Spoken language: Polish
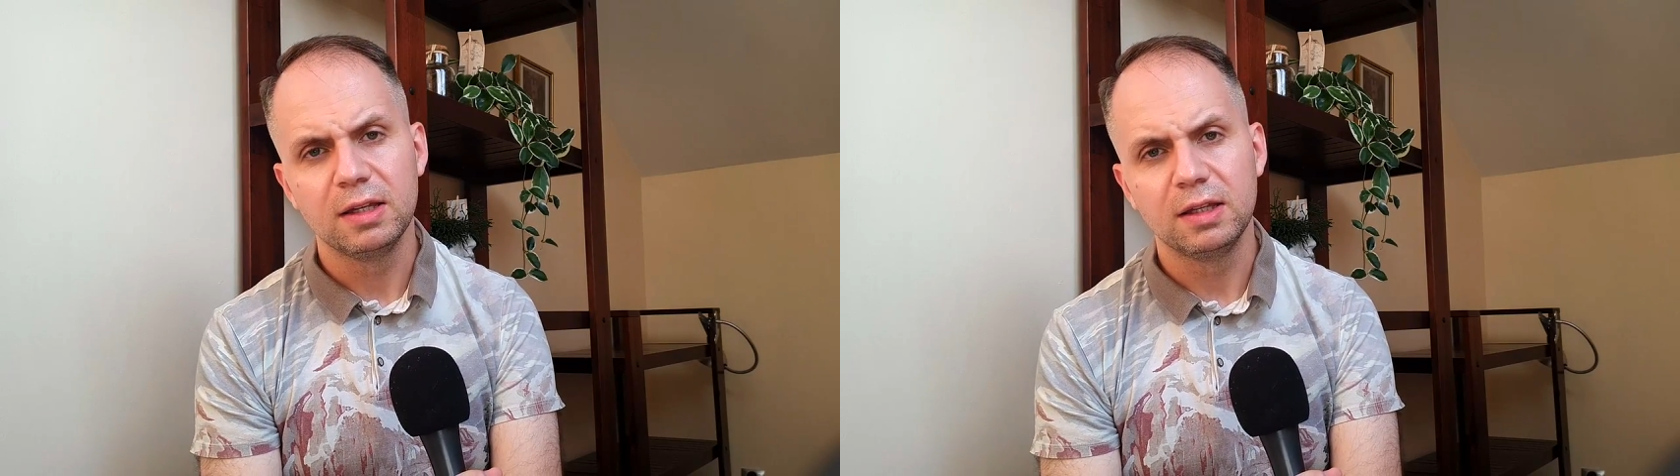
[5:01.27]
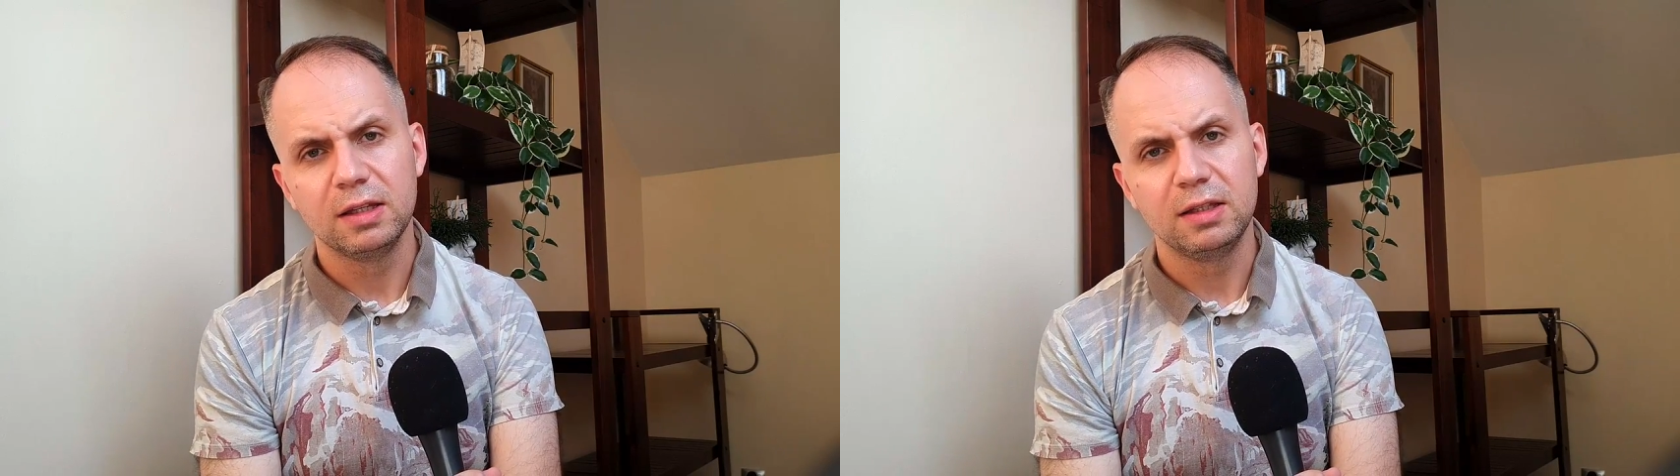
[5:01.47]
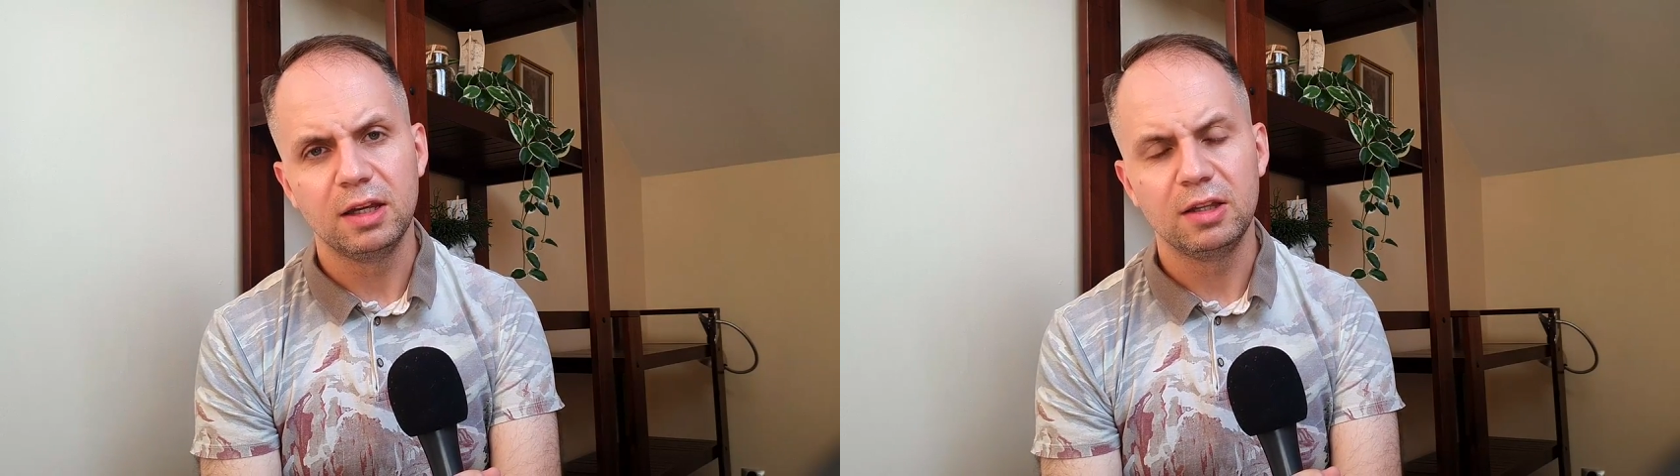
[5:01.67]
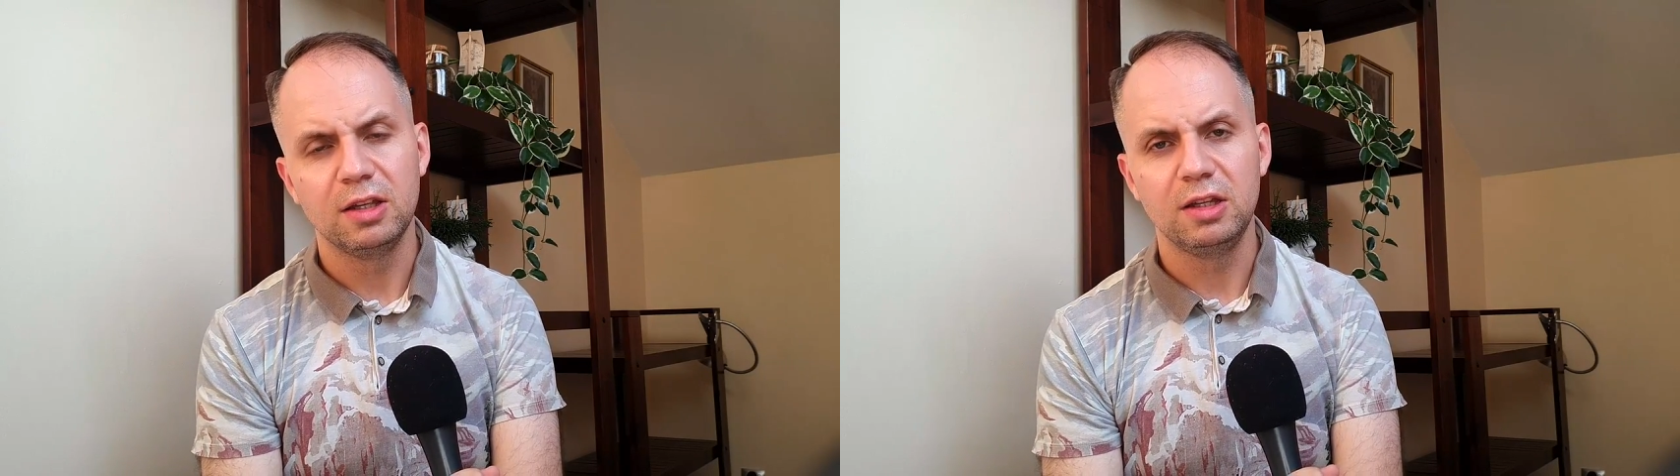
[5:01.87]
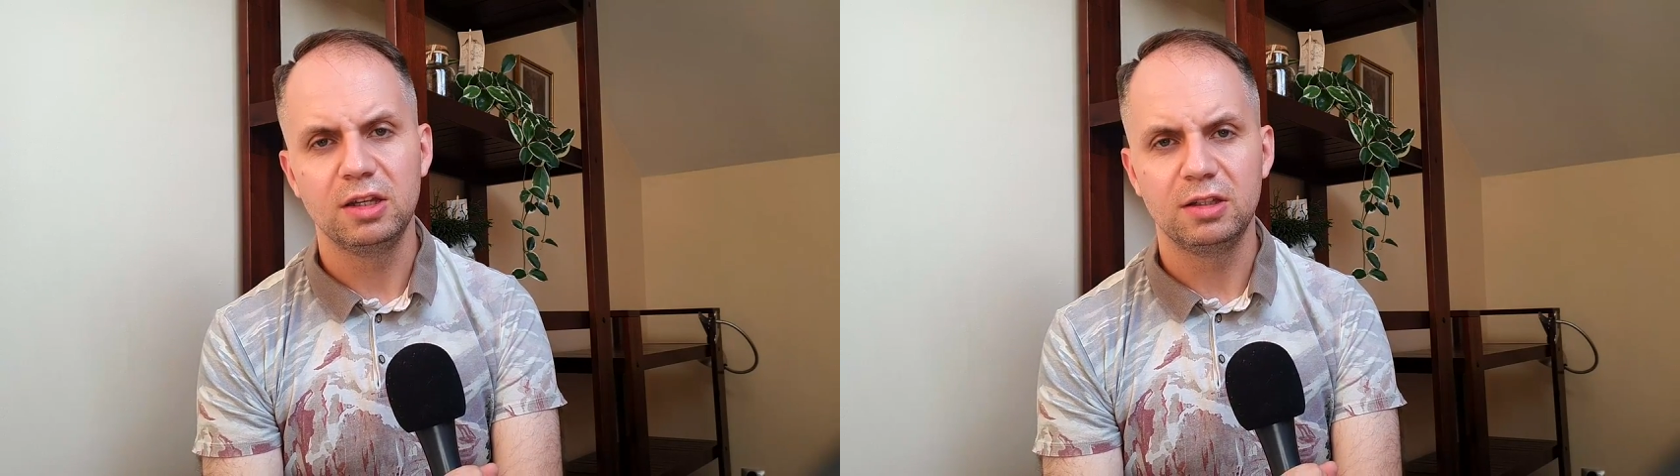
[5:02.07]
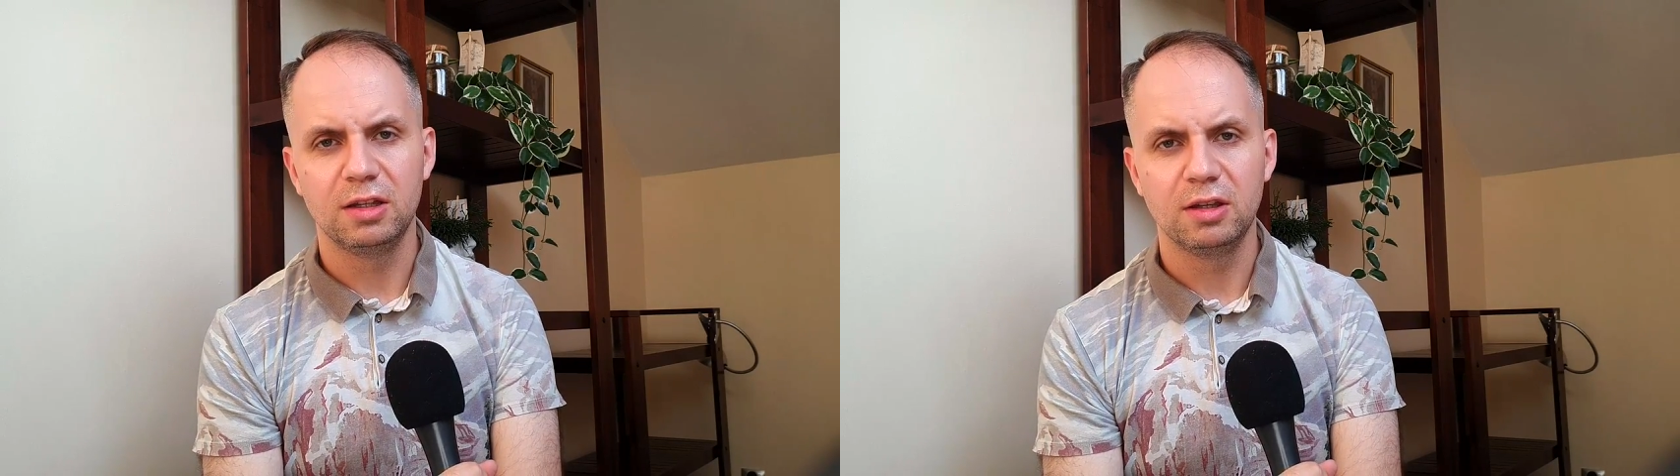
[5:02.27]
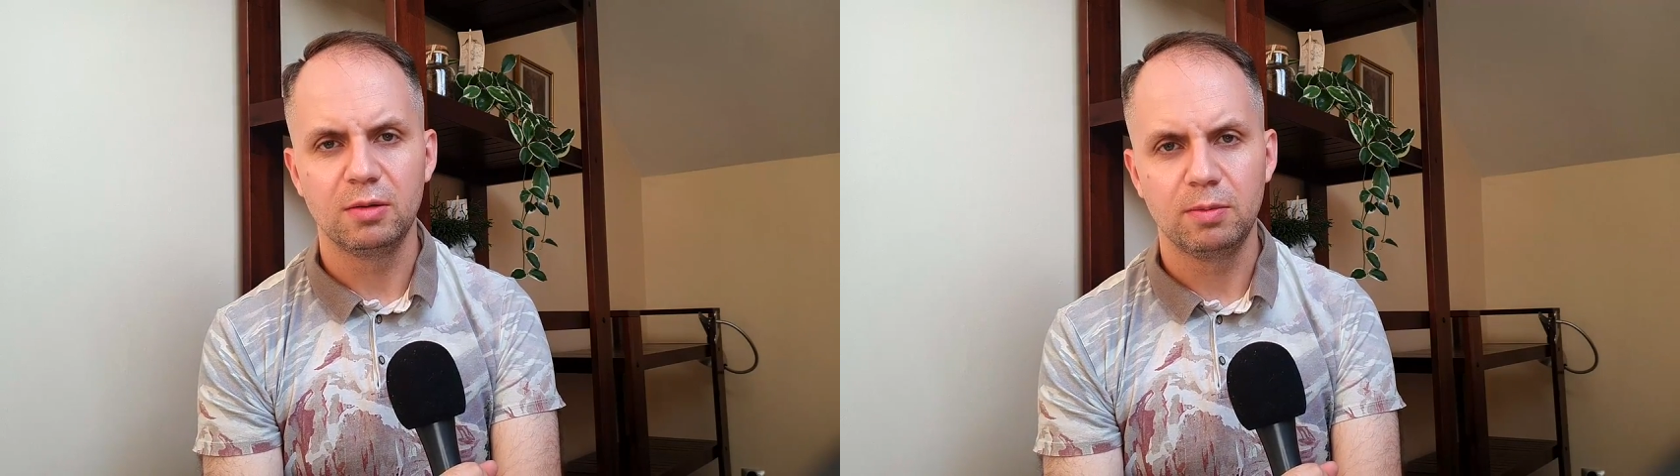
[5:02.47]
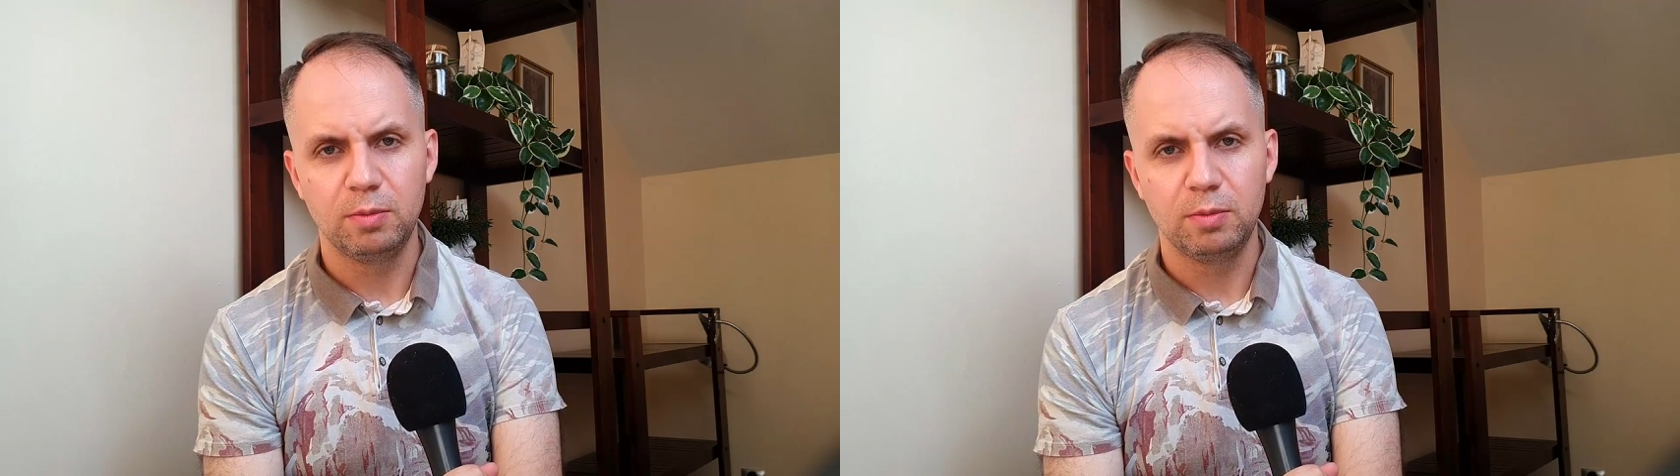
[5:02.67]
y, ten jeden